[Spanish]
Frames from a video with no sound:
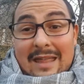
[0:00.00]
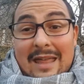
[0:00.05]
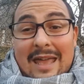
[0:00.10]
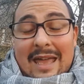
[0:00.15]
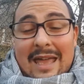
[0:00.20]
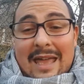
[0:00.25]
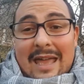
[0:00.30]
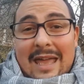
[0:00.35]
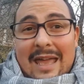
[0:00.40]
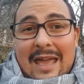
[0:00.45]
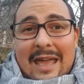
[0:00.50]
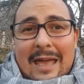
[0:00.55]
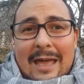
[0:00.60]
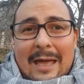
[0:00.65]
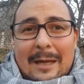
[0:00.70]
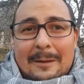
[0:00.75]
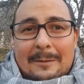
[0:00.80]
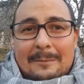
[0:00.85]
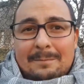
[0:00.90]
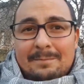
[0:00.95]

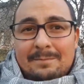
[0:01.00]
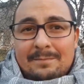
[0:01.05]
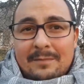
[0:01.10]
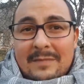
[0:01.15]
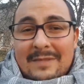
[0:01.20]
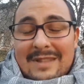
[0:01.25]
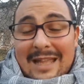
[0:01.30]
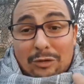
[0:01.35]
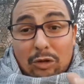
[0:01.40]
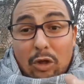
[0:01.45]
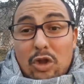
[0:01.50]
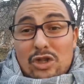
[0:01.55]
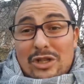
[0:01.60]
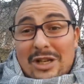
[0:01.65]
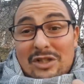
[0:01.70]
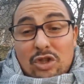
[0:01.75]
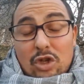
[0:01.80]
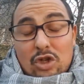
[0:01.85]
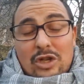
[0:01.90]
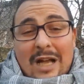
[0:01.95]
Eh, de
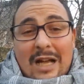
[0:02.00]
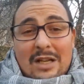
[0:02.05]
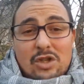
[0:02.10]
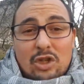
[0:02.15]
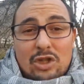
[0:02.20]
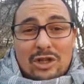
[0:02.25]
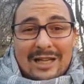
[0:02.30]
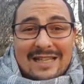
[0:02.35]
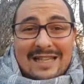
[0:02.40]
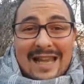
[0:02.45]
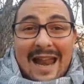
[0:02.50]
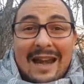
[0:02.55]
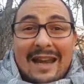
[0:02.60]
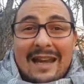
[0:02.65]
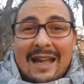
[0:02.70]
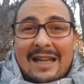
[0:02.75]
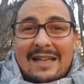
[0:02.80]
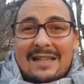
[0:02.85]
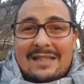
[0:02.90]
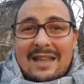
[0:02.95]
todos estos casos que se han
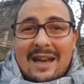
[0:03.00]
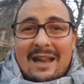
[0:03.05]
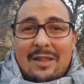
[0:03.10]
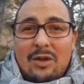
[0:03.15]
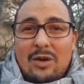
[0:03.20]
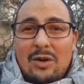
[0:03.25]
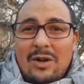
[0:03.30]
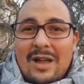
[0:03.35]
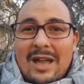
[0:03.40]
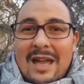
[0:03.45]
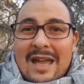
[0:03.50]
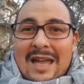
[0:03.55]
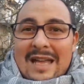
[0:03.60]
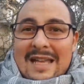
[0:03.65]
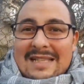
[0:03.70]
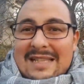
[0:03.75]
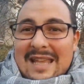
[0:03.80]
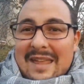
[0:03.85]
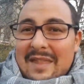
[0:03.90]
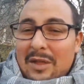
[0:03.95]
registrado,
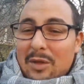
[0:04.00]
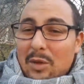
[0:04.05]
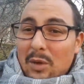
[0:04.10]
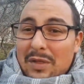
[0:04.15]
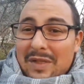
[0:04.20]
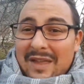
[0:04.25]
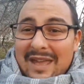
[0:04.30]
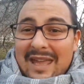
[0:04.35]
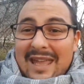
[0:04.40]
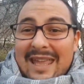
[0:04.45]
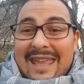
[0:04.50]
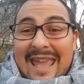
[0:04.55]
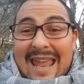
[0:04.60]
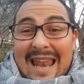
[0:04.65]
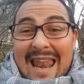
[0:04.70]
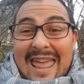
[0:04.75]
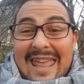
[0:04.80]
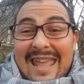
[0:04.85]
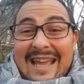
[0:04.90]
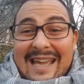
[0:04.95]
se deduce
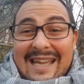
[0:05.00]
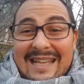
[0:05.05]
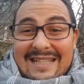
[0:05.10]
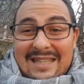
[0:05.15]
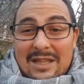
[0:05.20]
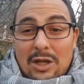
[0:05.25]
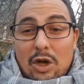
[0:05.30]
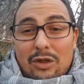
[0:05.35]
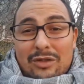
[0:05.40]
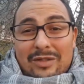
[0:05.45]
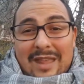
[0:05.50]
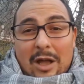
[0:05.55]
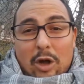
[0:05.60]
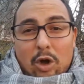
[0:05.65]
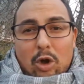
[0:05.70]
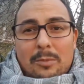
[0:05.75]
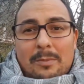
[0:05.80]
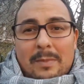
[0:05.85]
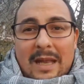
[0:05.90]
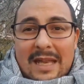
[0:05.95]
que la ingestión de
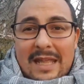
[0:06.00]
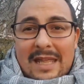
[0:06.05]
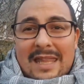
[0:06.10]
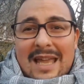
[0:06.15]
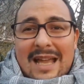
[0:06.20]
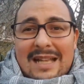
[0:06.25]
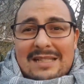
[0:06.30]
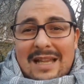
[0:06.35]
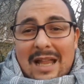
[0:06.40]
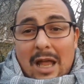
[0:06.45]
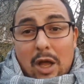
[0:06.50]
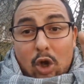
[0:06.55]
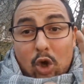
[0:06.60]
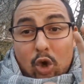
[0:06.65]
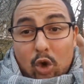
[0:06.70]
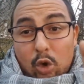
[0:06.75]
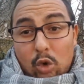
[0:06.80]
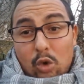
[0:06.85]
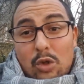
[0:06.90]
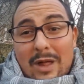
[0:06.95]
colmenillas
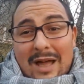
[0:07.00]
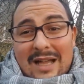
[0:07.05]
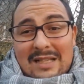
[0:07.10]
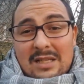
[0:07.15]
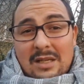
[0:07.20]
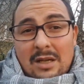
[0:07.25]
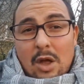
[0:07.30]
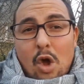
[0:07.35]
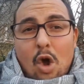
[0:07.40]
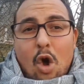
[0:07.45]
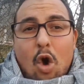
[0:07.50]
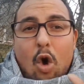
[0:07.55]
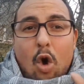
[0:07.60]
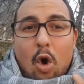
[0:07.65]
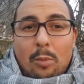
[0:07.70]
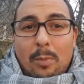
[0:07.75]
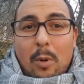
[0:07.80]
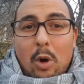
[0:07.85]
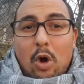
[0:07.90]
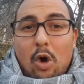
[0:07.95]
crudas
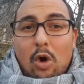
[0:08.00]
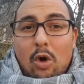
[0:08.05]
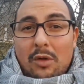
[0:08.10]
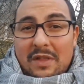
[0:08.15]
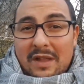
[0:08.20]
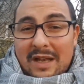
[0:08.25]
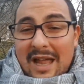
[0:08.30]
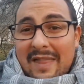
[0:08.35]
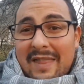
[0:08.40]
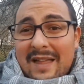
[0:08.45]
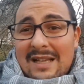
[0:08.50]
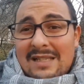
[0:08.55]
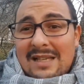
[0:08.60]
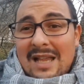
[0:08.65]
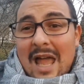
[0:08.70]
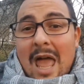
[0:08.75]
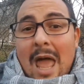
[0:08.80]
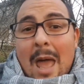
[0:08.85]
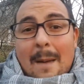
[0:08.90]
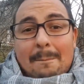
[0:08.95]
o poco
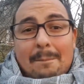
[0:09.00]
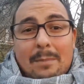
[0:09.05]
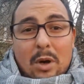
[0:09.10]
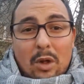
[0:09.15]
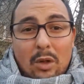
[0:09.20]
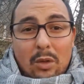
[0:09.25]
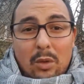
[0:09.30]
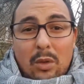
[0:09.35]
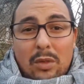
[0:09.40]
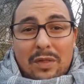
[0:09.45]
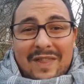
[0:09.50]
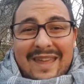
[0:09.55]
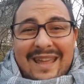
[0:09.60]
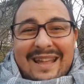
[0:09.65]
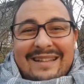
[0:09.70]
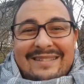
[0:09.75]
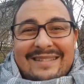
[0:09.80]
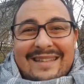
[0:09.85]
cocinadas produce